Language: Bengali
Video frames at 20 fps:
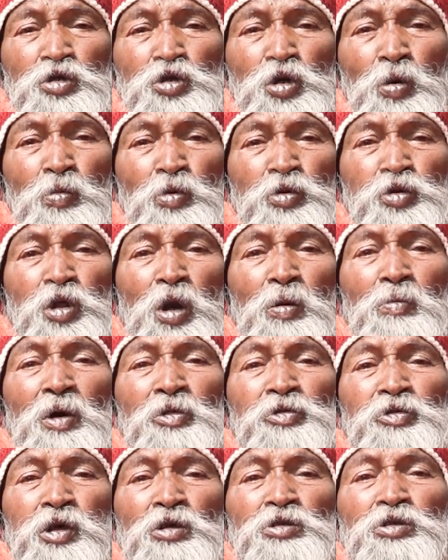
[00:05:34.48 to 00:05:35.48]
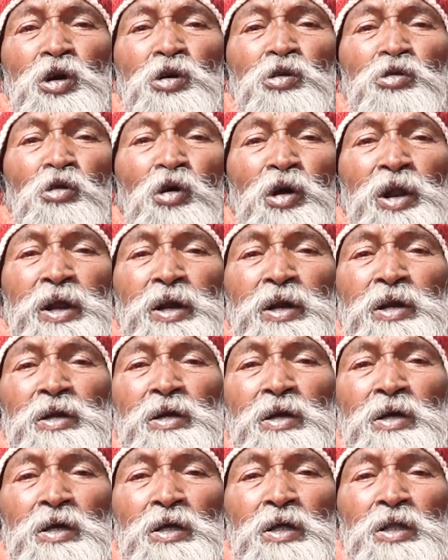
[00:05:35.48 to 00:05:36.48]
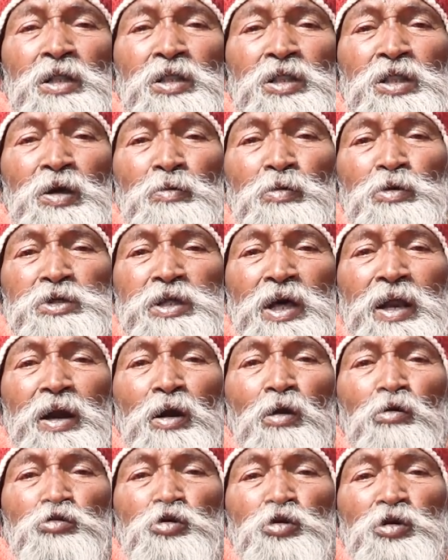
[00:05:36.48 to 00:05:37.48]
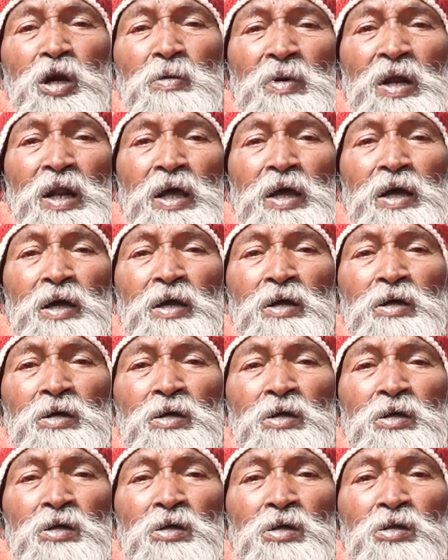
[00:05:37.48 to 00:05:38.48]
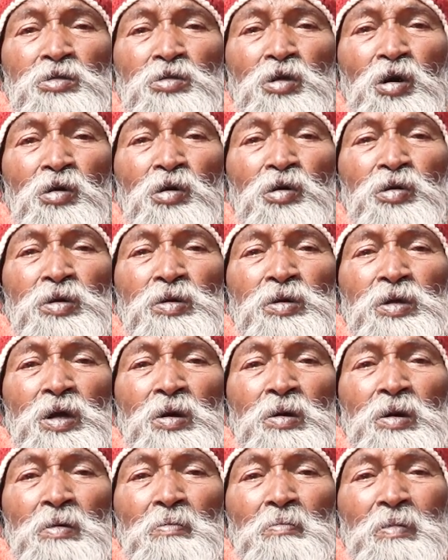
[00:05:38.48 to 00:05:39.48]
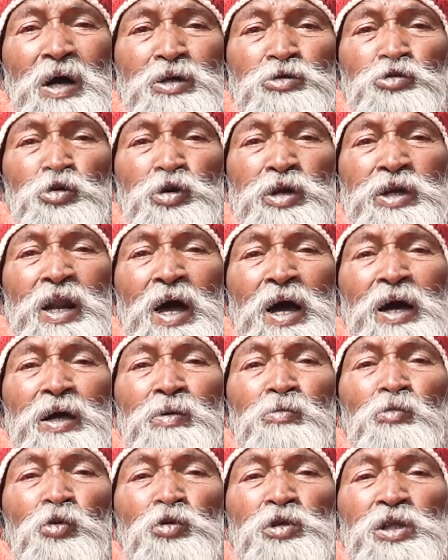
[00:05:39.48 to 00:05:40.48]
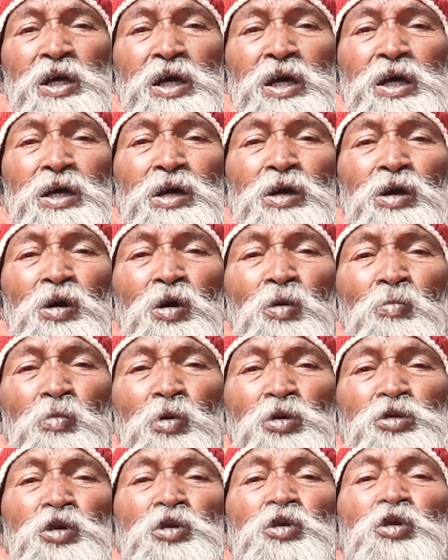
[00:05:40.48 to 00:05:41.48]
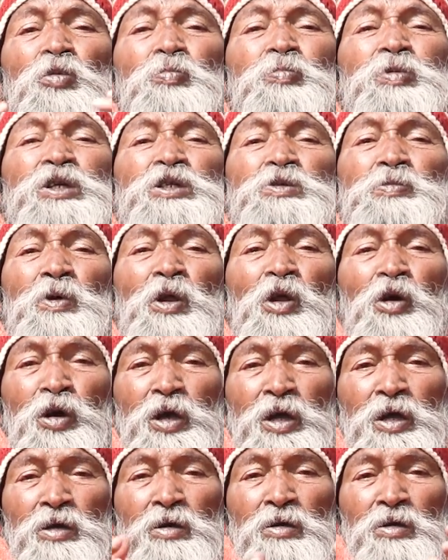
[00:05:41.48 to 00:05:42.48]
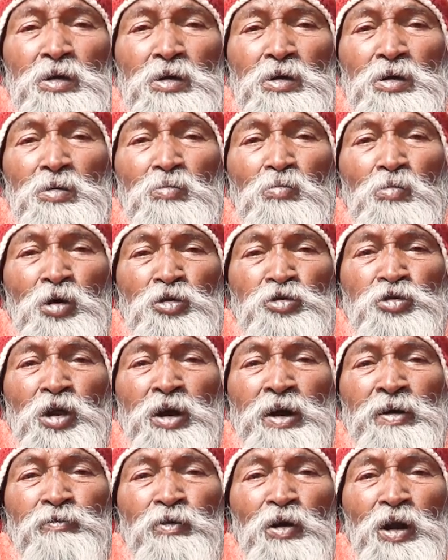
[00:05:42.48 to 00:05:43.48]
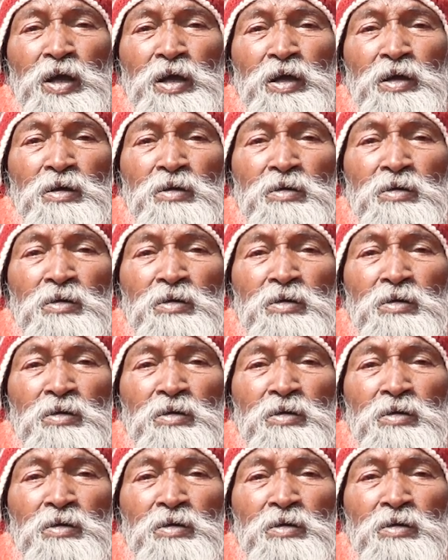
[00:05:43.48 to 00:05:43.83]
সমুদ্র মন্থন যখন করেন দেবতার অসুররা মিলে তখন বাসুকী নাগের মুখ থেকে প্রচণ্ড বিষ বেরোয় মন্থনের ফলে